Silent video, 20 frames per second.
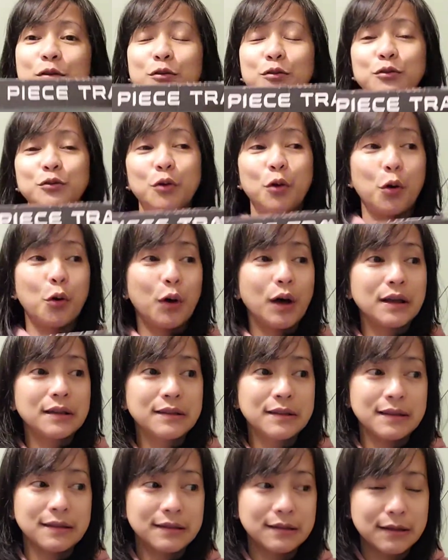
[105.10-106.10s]
So,
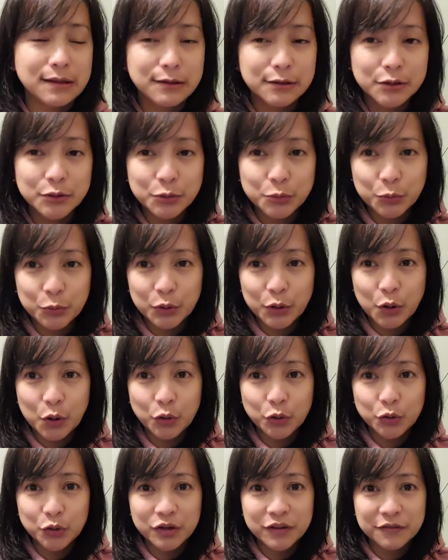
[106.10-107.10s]
kasi since we're
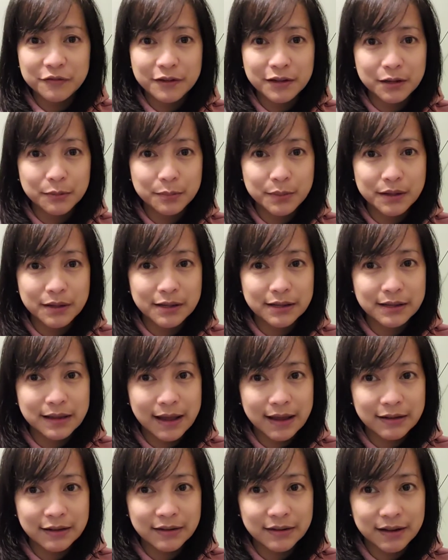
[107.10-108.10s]
going to the Philippines
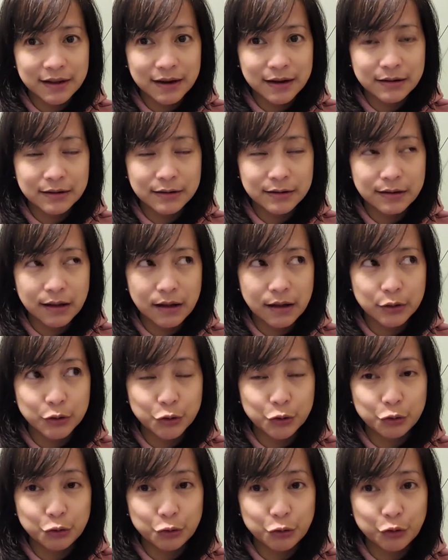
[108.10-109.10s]
next year sa
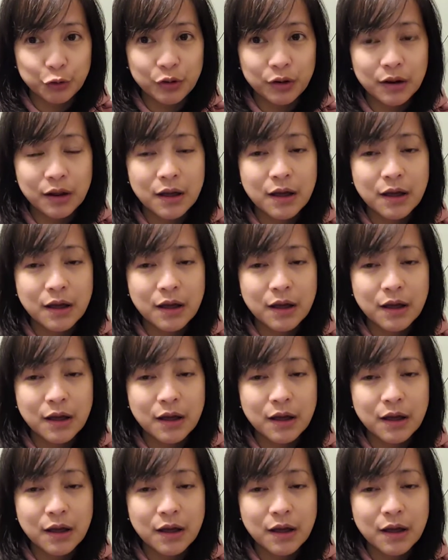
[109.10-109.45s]
June,